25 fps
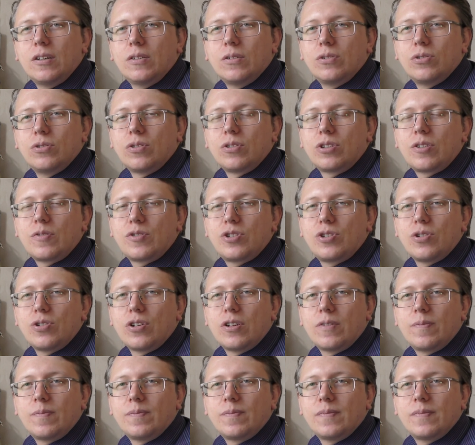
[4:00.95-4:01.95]
Ну вот и
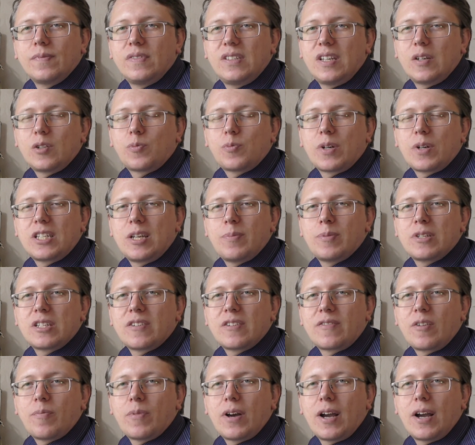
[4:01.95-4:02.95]
все. Всем спасибо
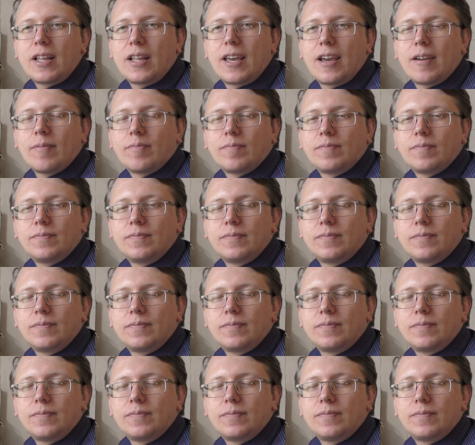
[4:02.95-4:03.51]
за внимание.